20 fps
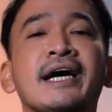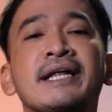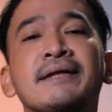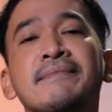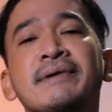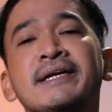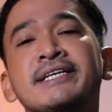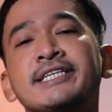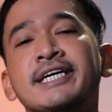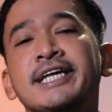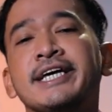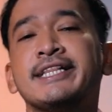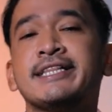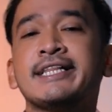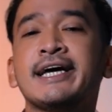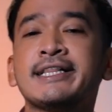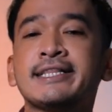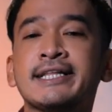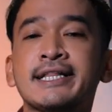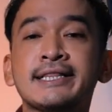akan
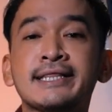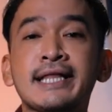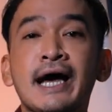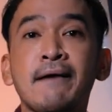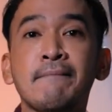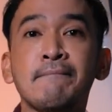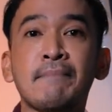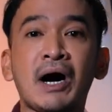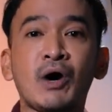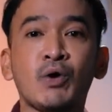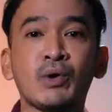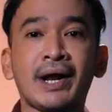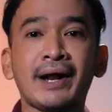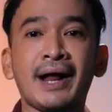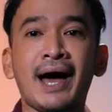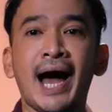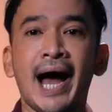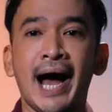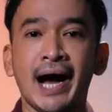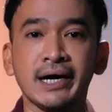bercerita tentang bangunan
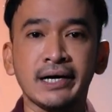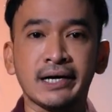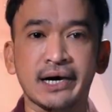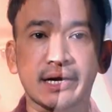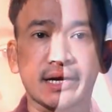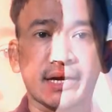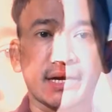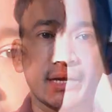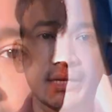angker